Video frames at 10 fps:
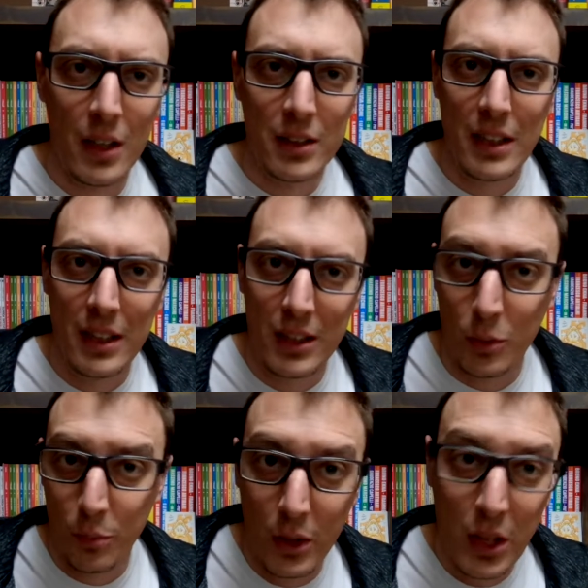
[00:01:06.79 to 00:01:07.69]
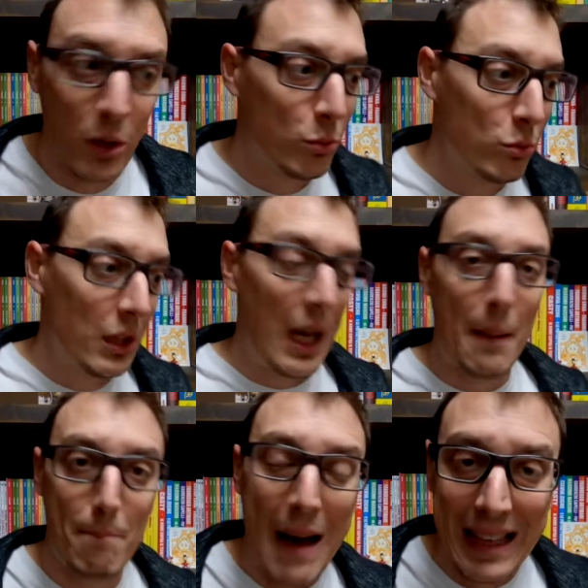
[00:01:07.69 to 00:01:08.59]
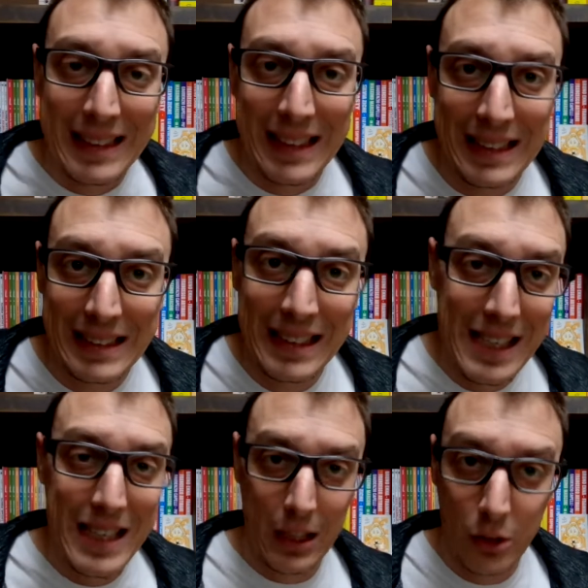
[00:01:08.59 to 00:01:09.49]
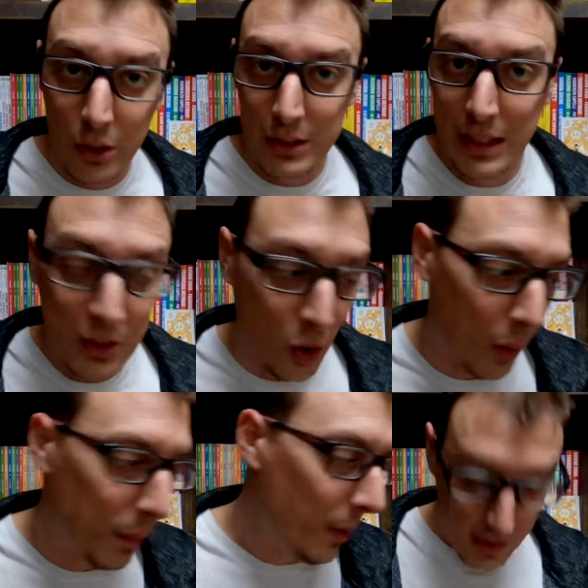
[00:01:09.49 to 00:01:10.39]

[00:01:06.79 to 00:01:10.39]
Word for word: dei Topolino, tutta la banda dei disegnatori del topo,